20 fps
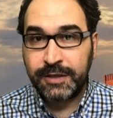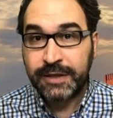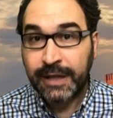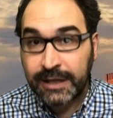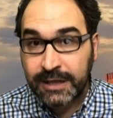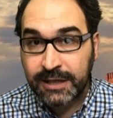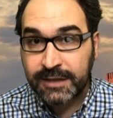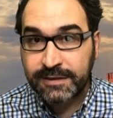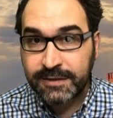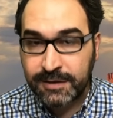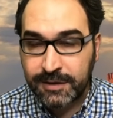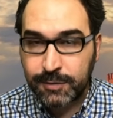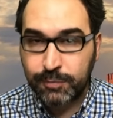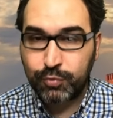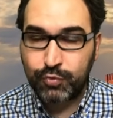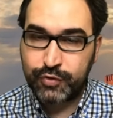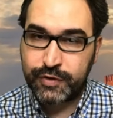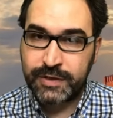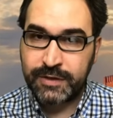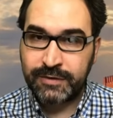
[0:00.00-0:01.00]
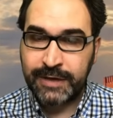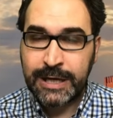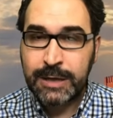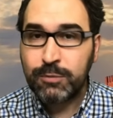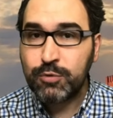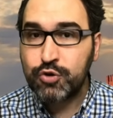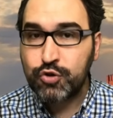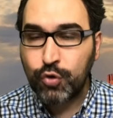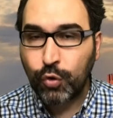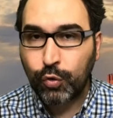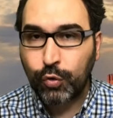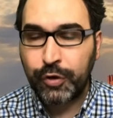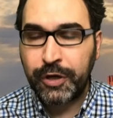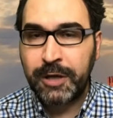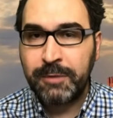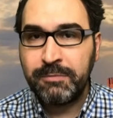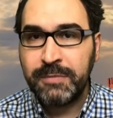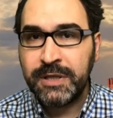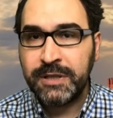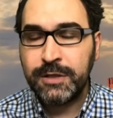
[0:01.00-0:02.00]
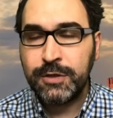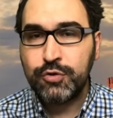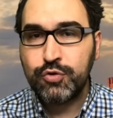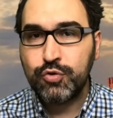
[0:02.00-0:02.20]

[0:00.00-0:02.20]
de katıldı bu zirveye. Bu çok önemliydi.